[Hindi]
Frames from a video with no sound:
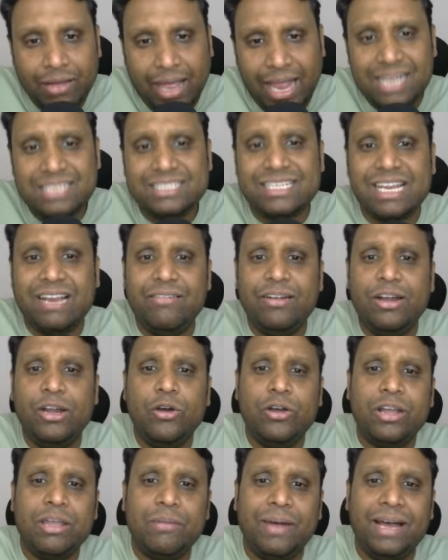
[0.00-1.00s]
एल
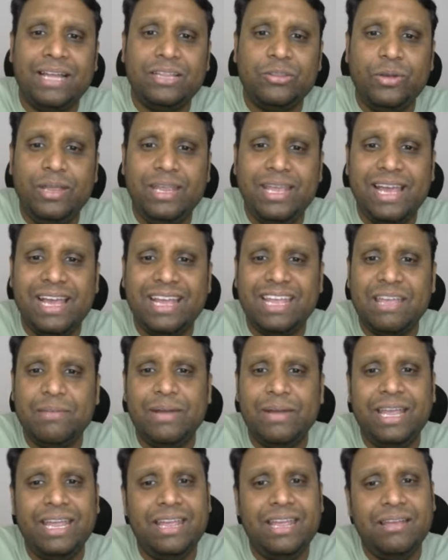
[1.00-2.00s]
सेलवेडो की बात हुई है कि
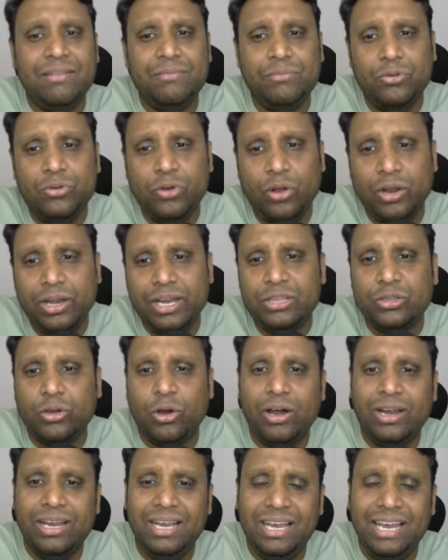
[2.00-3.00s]
भाई उन्होंने तो
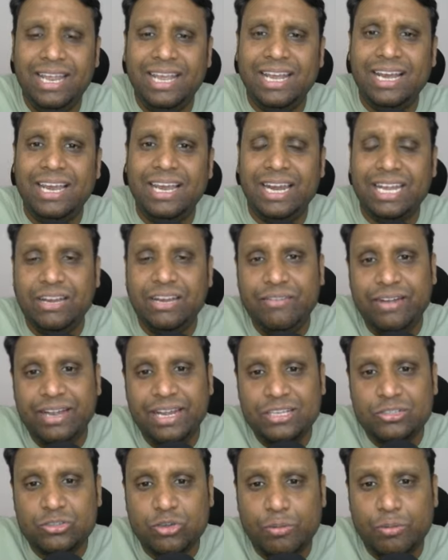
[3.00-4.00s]
और इलीगल
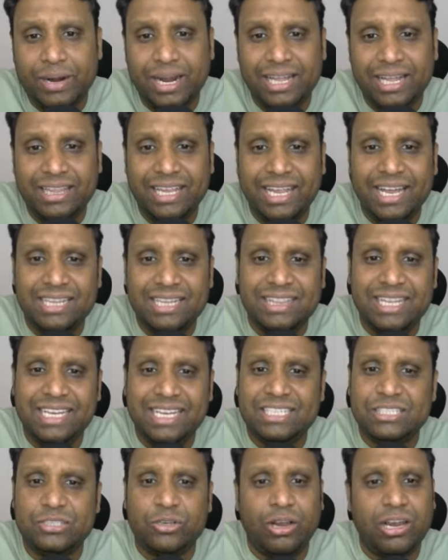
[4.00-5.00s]
एक्टिविटीज़ को बढ़ा दिया
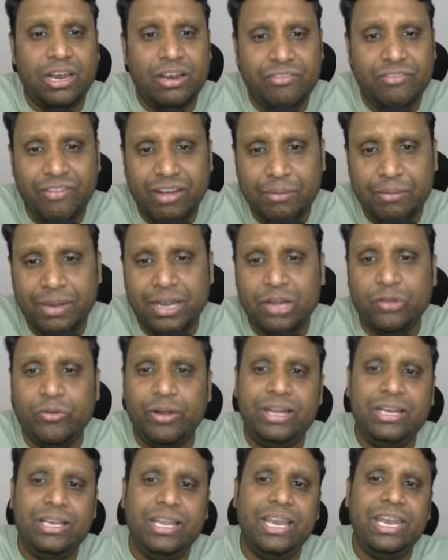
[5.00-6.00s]
तीस डॉलर फ्री
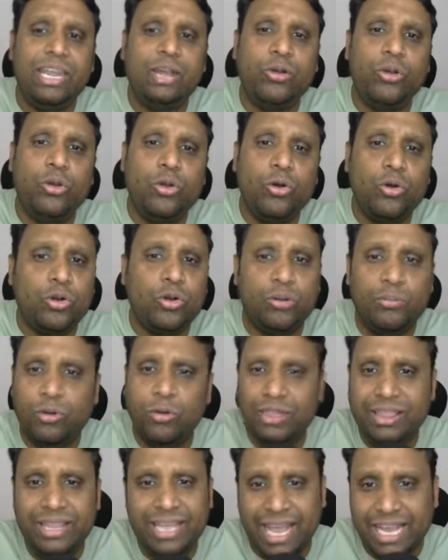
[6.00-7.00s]
बिटकॉइन देने को लोगों को
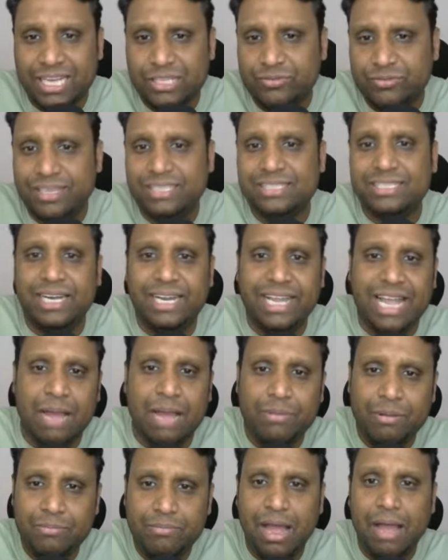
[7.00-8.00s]
बोल दिया एक्स वाई जेड
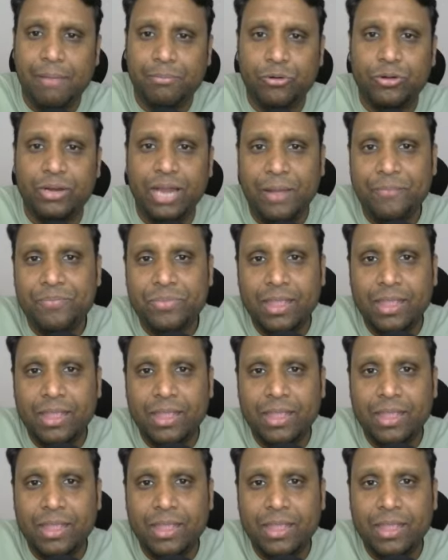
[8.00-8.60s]
यहाँ पर मैं आपको ना